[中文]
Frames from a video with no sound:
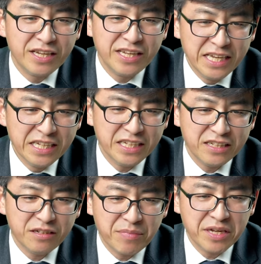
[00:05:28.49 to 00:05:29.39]
因你
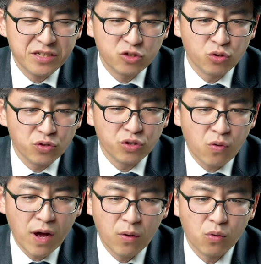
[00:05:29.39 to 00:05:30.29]
的名终日
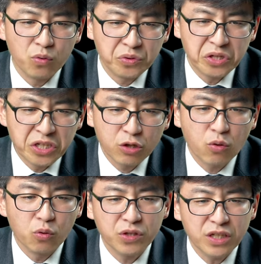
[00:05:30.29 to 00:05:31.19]
欢呼，你的
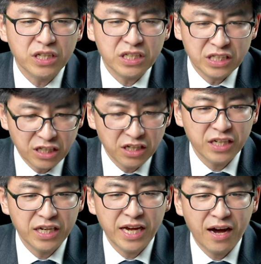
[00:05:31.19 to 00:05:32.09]
公义，你的
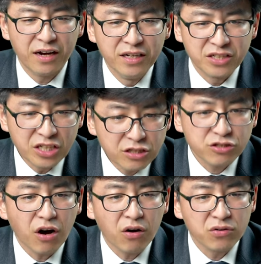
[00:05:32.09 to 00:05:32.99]
力量，你的
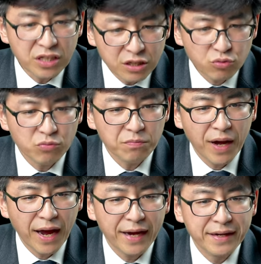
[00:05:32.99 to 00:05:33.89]
脚，你的盾
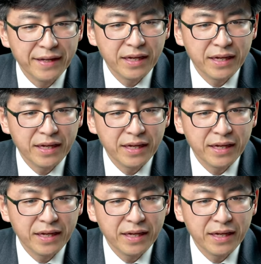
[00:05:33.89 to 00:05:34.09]
牌，